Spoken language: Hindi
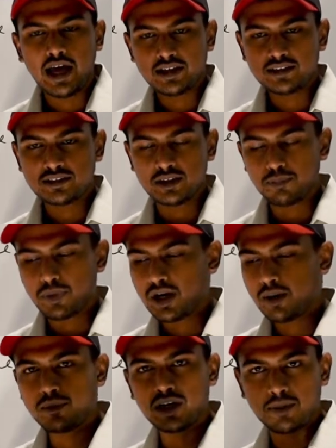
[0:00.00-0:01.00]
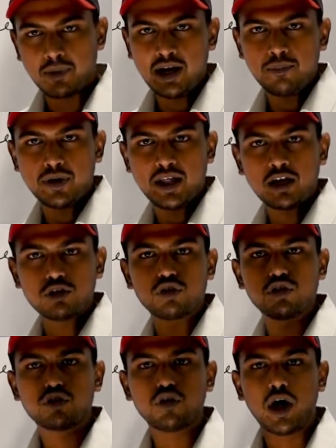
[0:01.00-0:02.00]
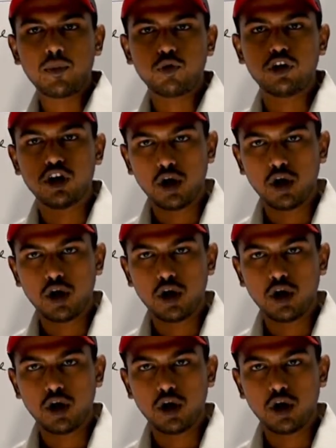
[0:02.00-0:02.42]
एज अ सिंपल हम टर्बाइन पढ़ेंगे तो इसको आपको